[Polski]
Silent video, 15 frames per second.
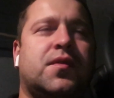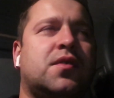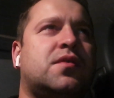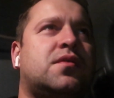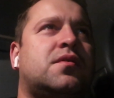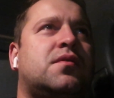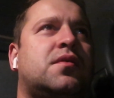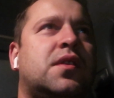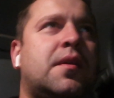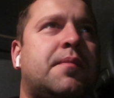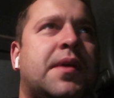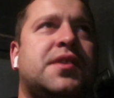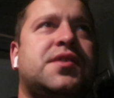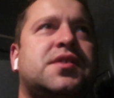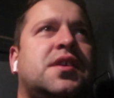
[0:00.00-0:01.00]
no, nie
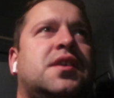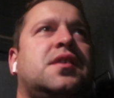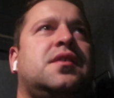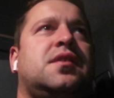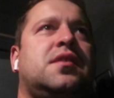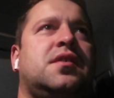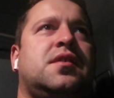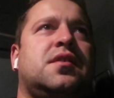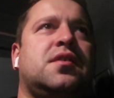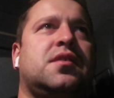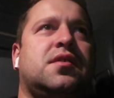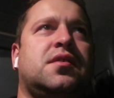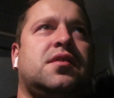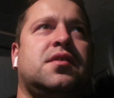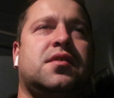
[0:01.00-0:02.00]
będzie
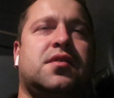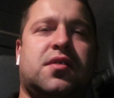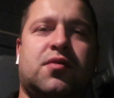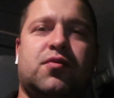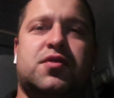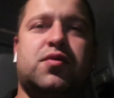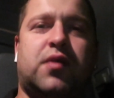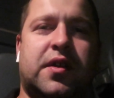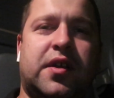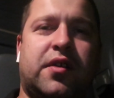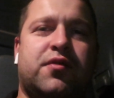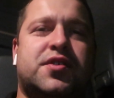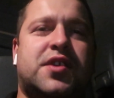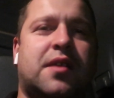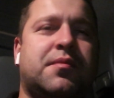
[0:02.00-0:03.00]
złoto usłane
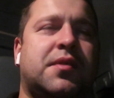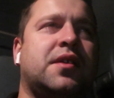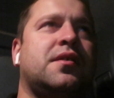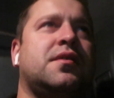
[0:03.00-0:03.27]
różami.